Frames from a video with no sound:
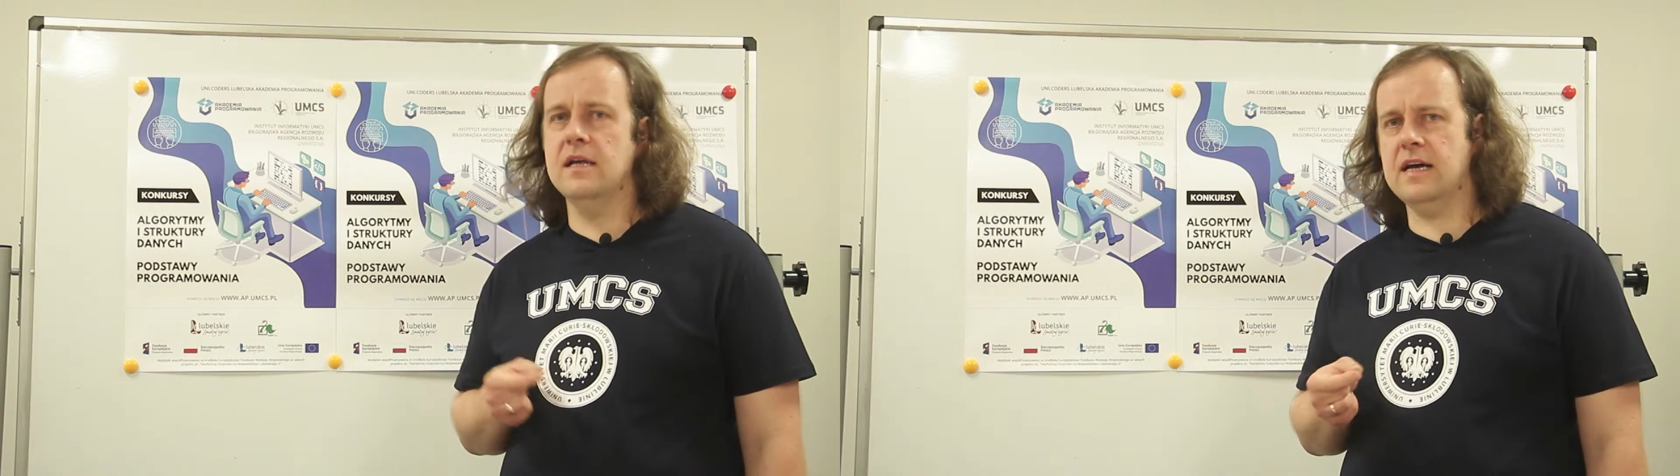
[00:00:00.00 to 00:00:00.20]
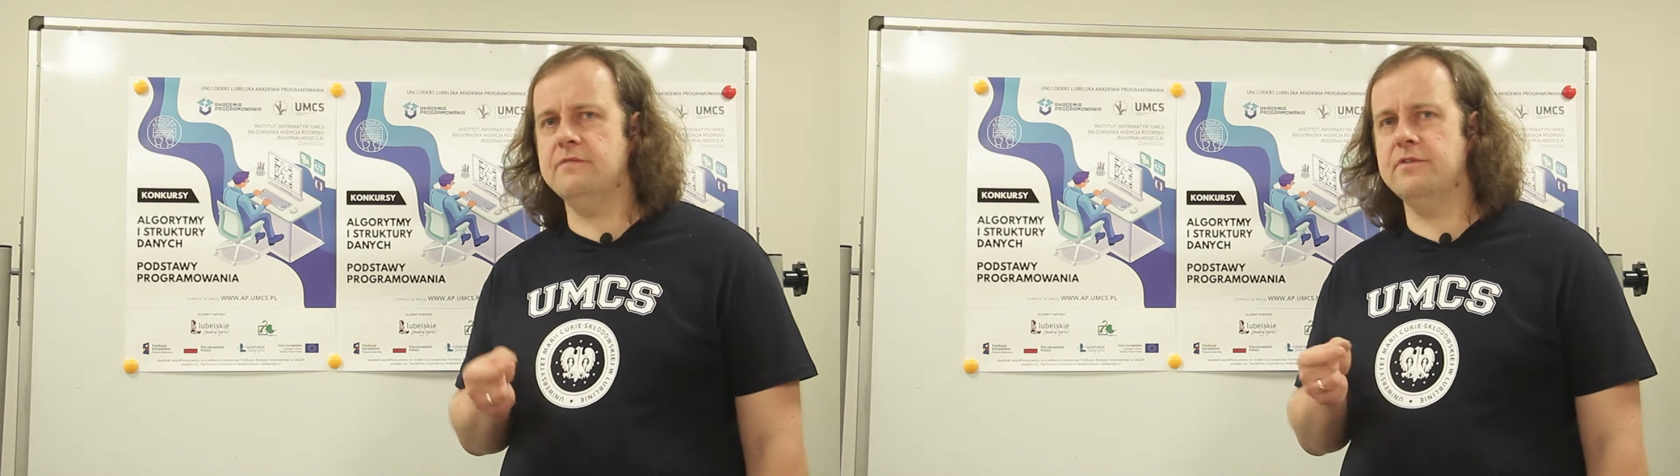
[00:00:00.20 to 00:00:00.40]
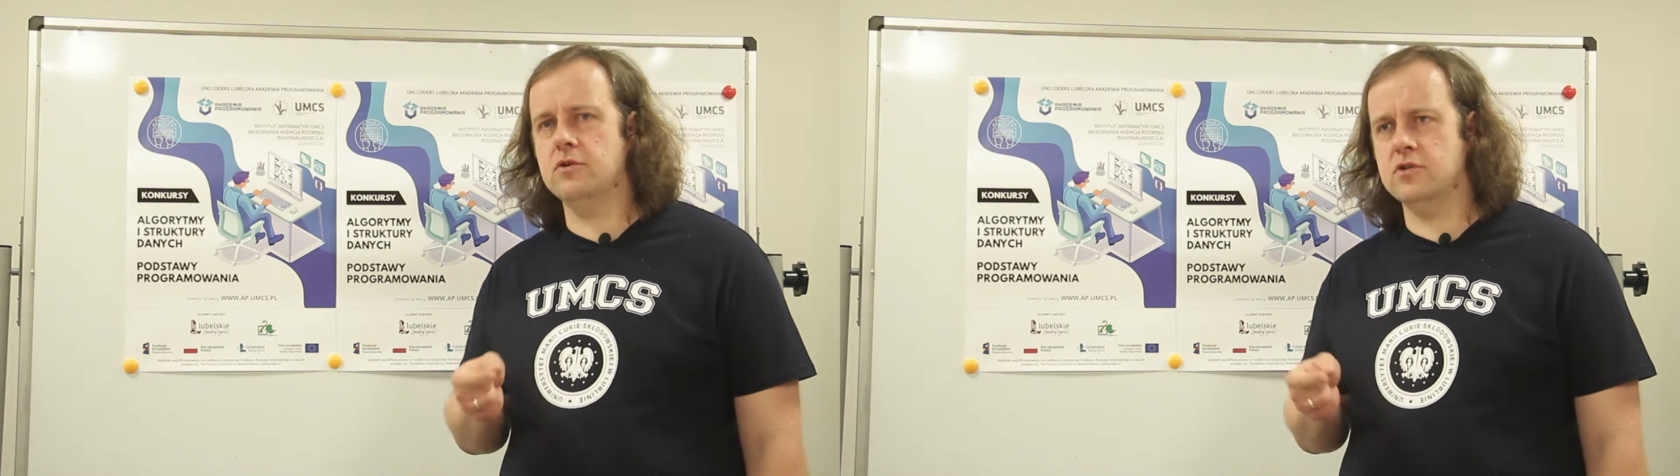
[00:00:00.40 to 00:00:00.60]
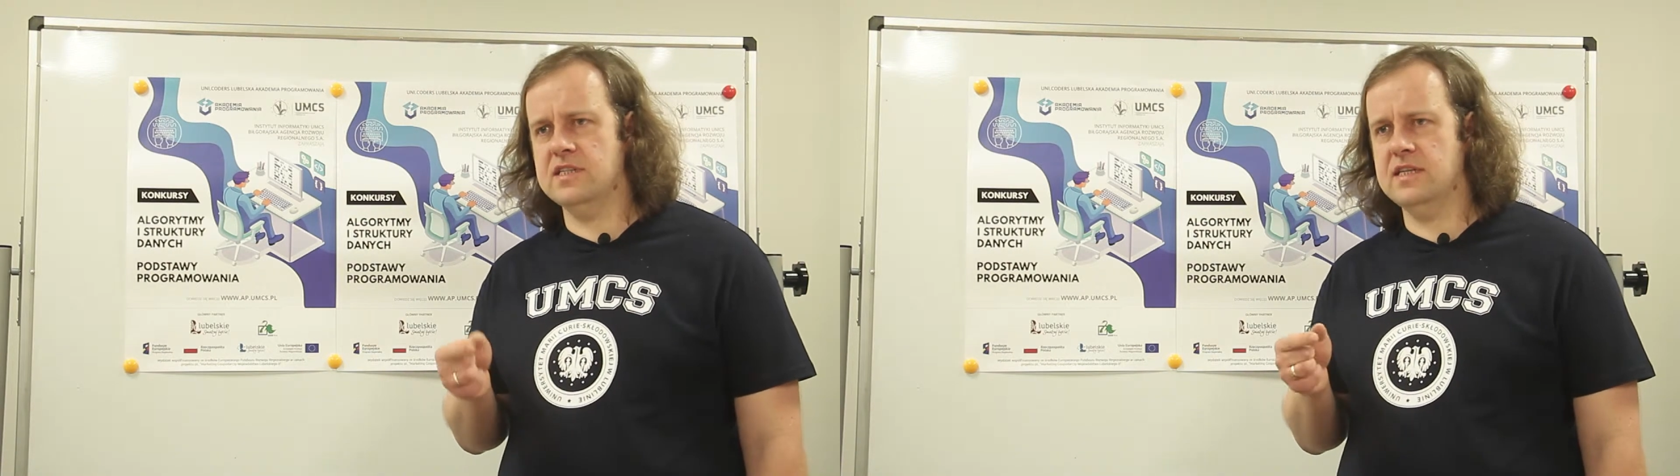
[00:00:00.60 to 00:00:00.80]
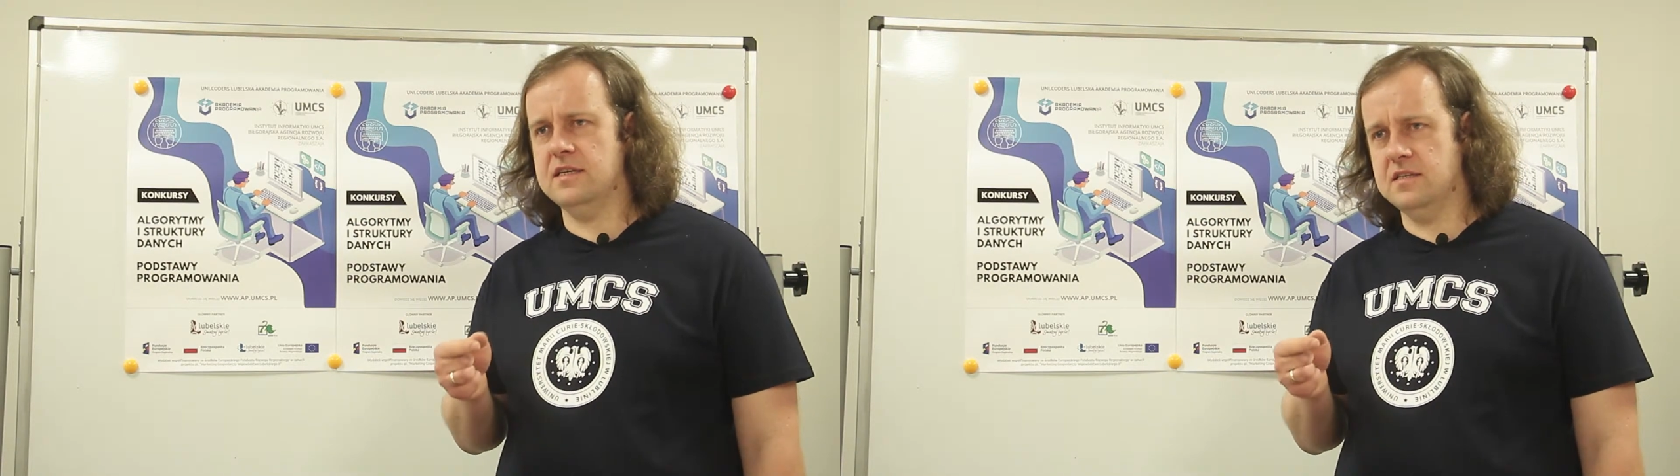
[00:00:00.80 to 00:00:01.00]
jak
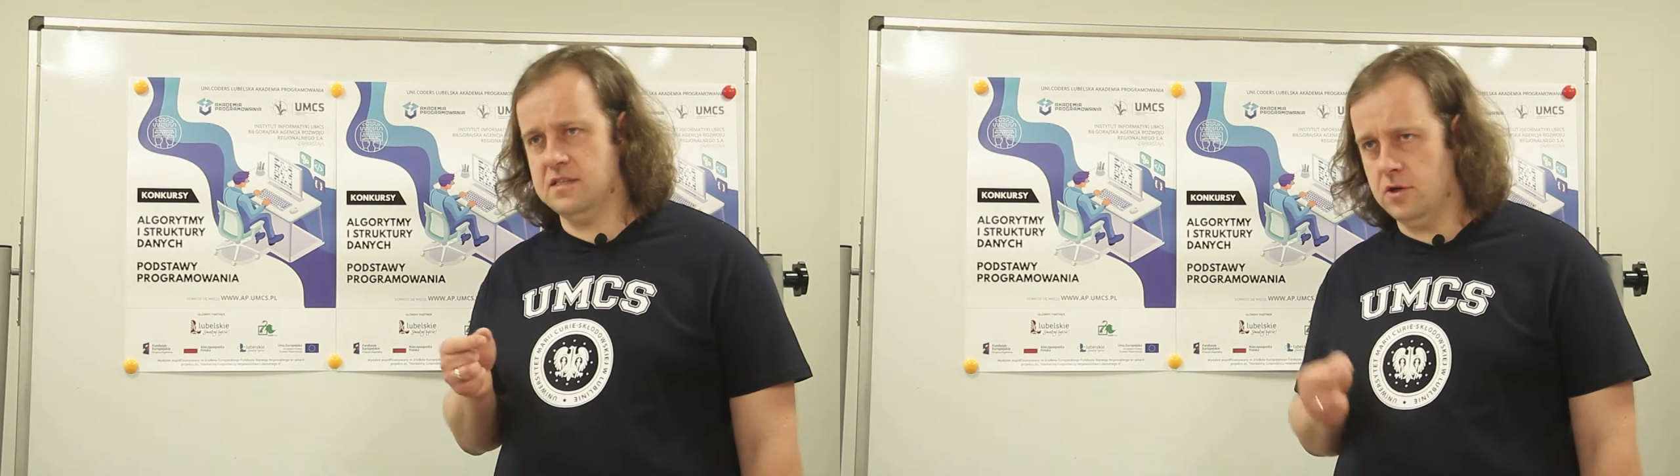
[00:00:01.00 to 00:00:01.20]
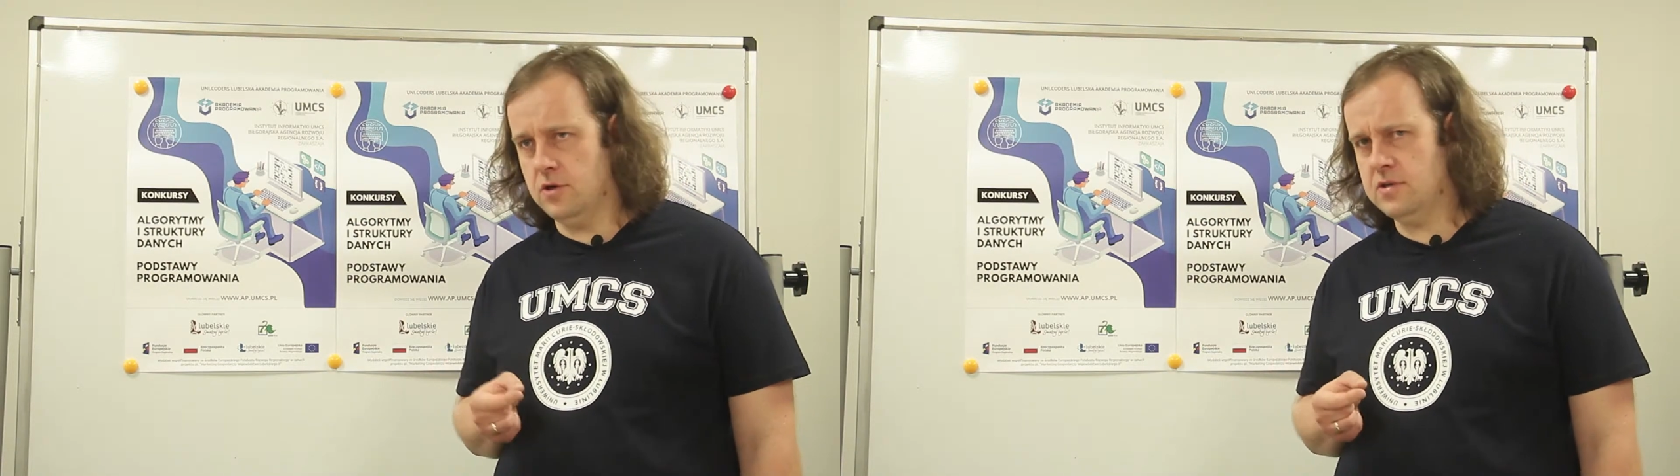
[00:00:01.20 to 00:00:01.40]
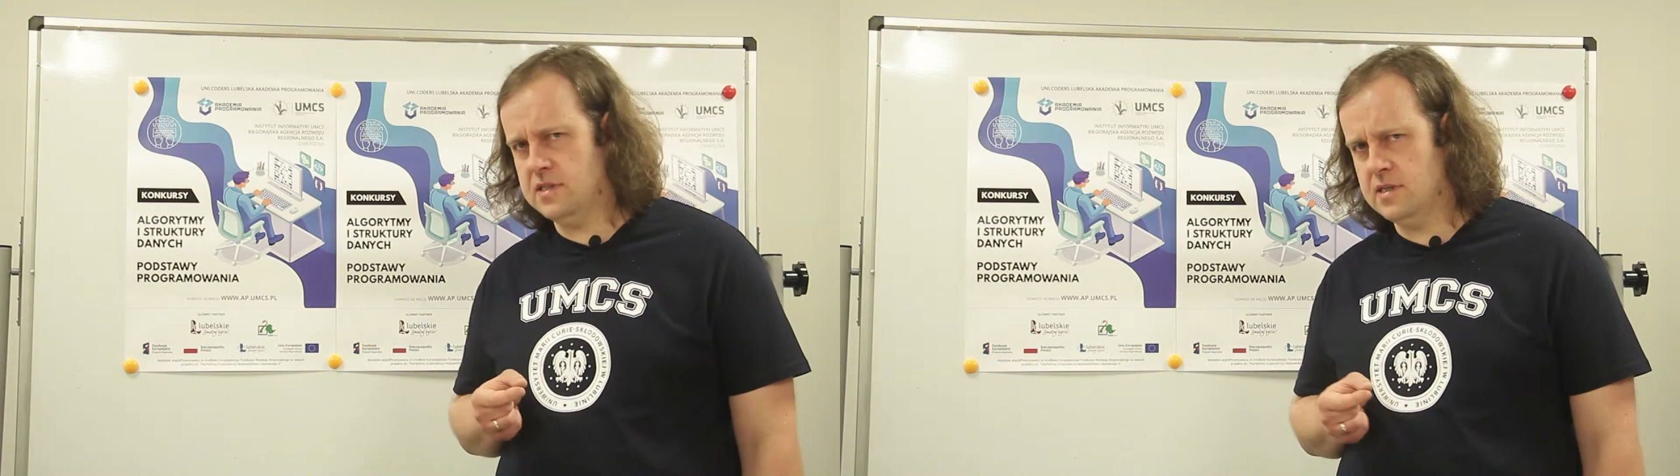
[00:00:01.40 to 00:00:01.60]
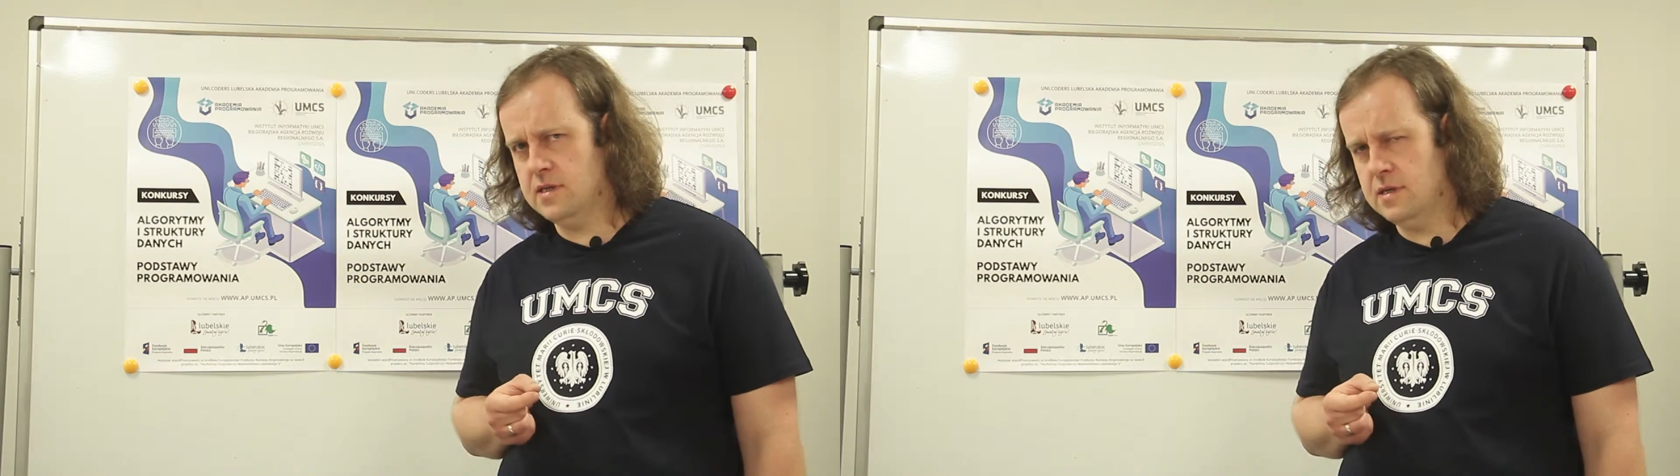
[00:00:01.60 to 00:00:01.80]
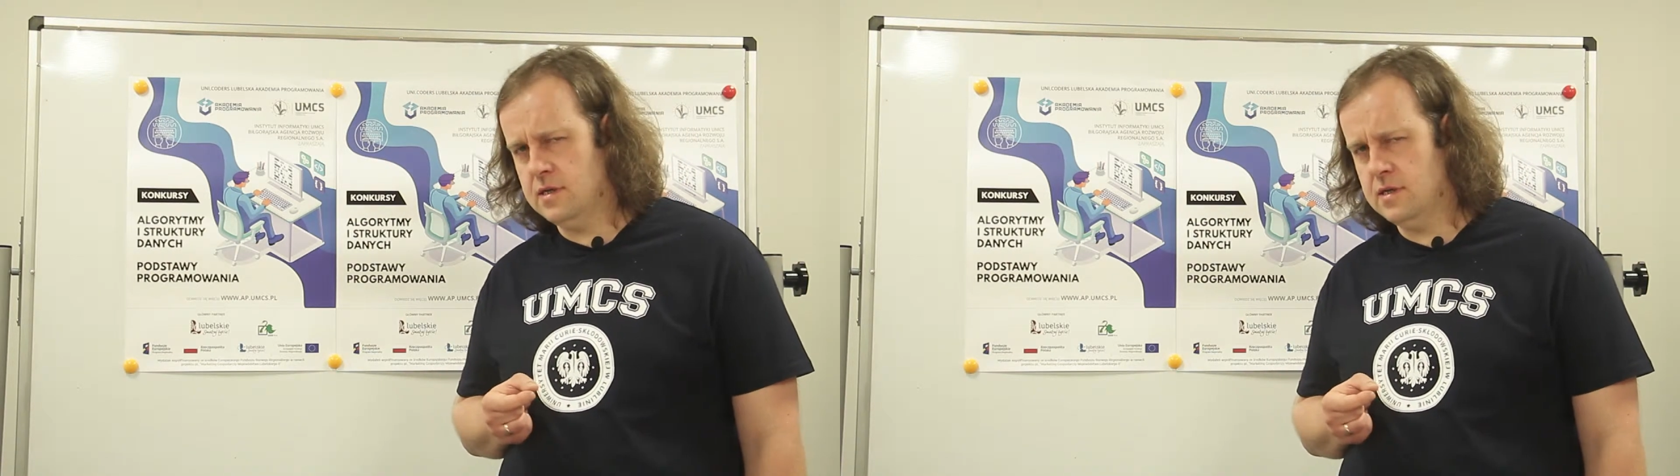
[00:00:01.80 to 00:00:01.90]
wykorzystać stos